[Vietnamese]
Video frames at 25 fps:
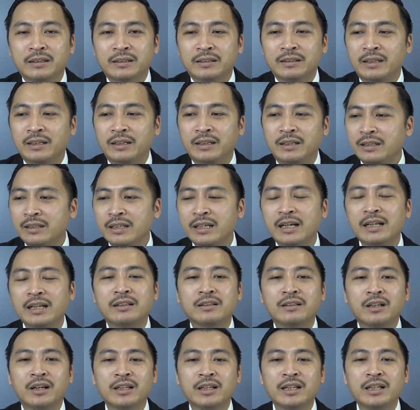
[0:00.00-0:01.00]
thì tất
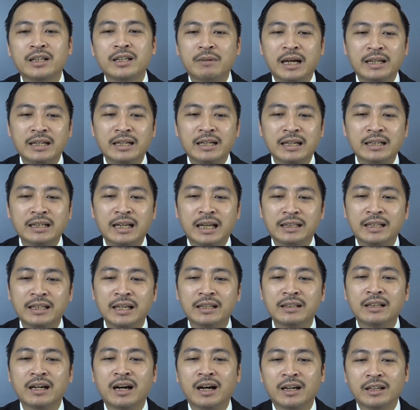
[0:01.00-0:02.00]
nhiên thời điểm này đang là
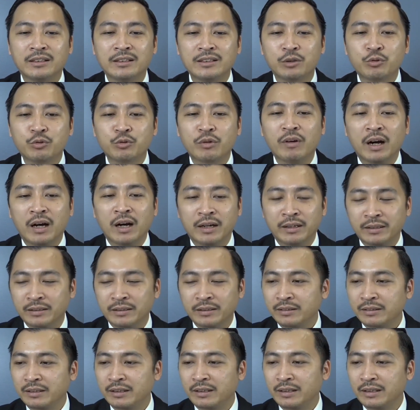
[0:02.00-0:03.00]
thiên thời rất tuyệt vời
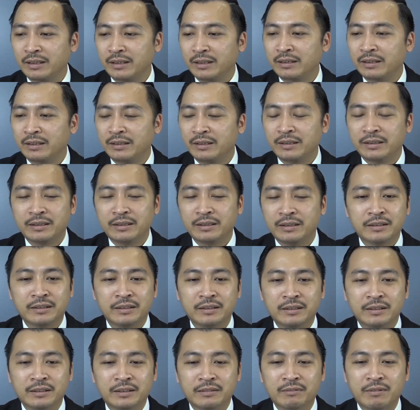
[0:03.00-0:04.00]
đấy.
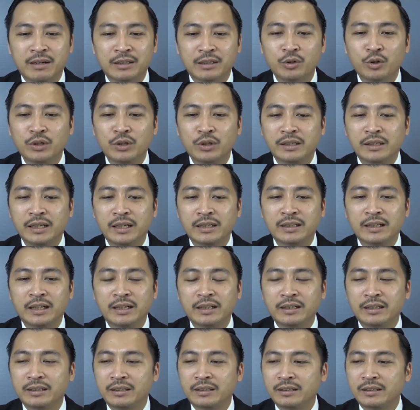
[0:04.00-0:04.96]
và tôi khẳng định này